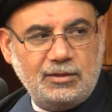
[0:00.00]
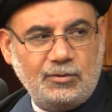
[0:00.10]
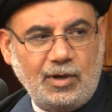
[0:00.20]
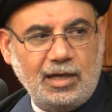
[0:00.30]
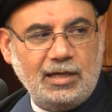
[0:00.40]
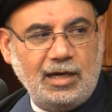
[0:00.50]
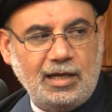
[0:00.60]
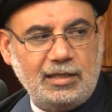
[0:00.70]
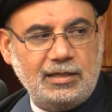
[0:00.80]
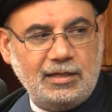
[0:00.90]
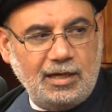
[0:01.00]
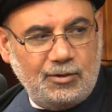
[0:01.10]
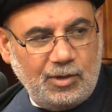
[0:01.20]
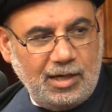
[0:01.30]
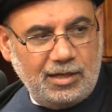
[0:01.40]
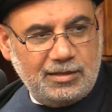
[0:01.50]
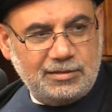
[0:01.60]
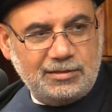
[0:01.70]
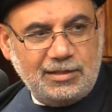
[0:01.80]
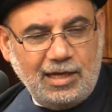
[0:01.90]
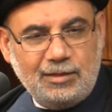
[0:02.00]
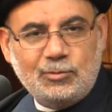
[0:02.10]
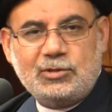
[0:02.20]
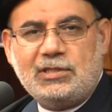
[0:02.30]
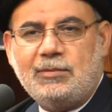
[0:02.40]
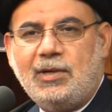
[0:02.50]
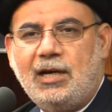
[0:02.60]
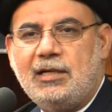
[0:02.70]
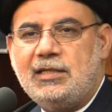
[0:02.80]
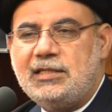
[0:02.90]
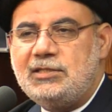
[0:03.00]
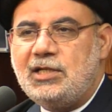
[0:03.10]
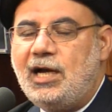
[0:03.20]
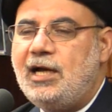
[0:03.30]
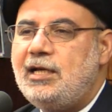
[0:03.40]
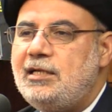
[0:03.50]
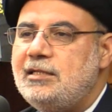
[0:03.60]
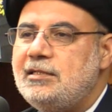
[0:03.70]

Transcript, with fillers: وعلى هذه الأهواء المتبعة رجال